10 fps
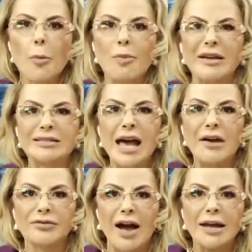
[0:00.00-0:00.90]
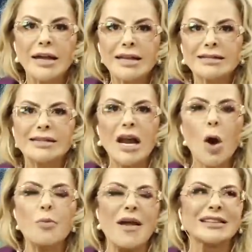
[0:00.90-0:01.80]
eu pensava. Se
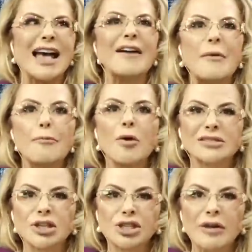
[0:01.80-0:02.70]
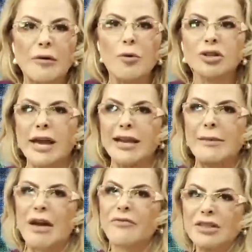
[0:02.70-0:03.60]
eu pensava positivo, por que, que
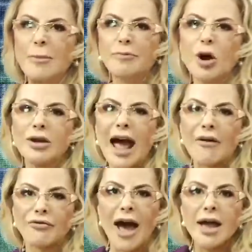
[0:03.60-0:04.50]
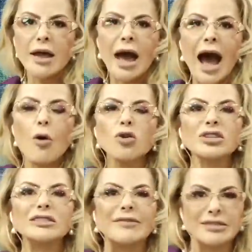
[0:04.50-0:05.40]
a minha vida piorava?
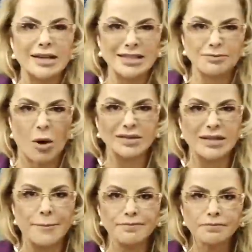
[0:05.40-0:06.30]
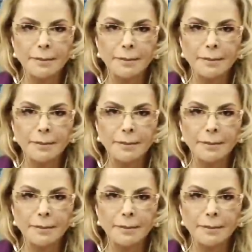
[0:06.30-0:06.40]
Aonde estava essa resposta?